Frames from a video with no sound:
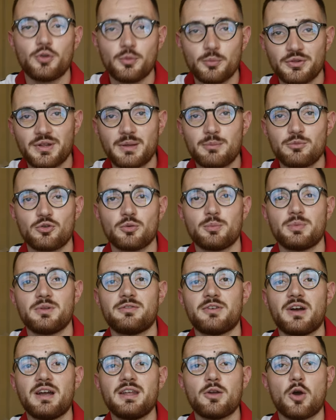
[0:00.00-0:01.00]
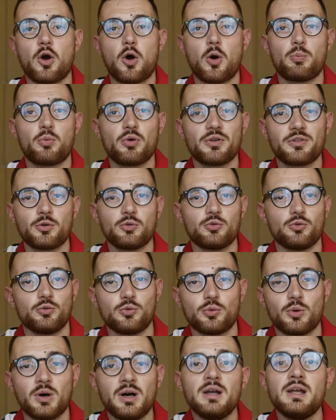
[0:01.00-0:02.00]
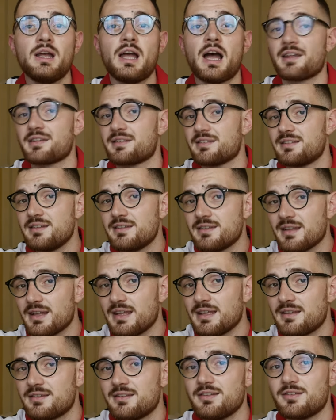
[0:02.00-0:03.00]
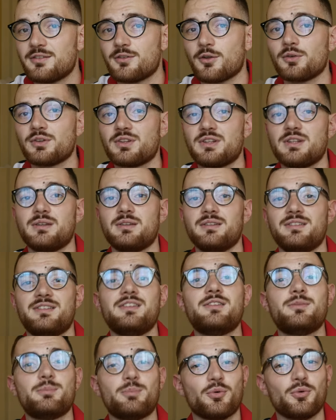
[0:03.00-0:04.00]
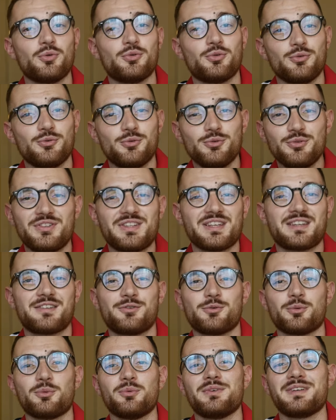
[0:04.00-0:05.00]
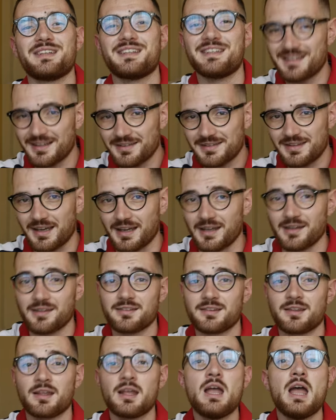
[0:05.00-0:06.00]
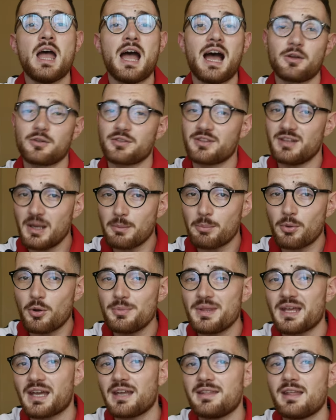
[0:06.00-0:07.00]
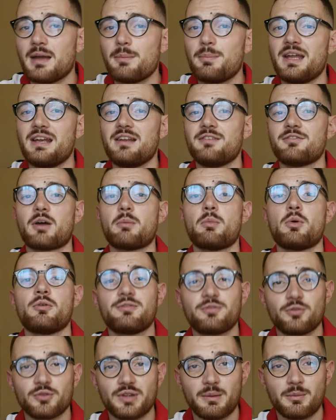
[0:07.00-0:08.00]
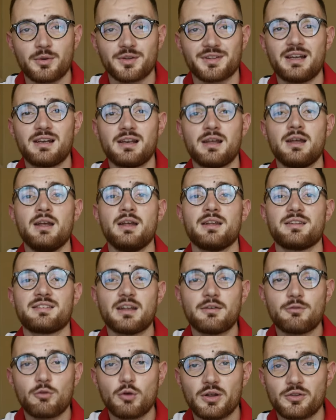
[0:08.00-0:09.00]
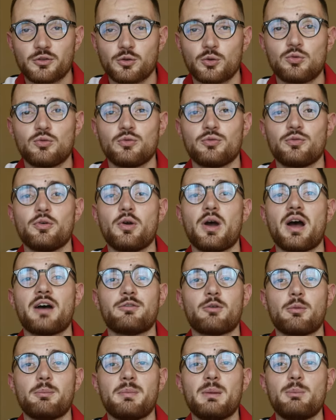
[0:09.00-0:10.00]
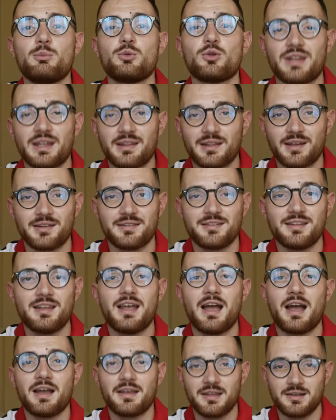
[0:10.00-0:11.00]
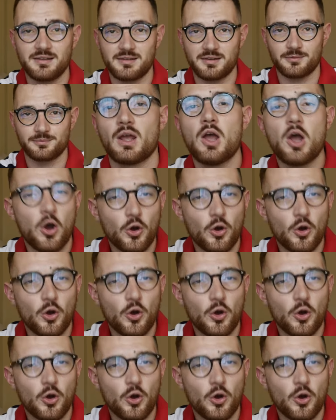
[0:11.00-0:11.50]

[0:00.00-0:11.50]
de mon thème Shopify en pointant du doigt un site existant qui dispose d'une section qui t'intéresse. Alors c'est la première étape, elle est vraiment fondamentale, savoir ce que tu veux avant même de t'adresser à quelqu'un.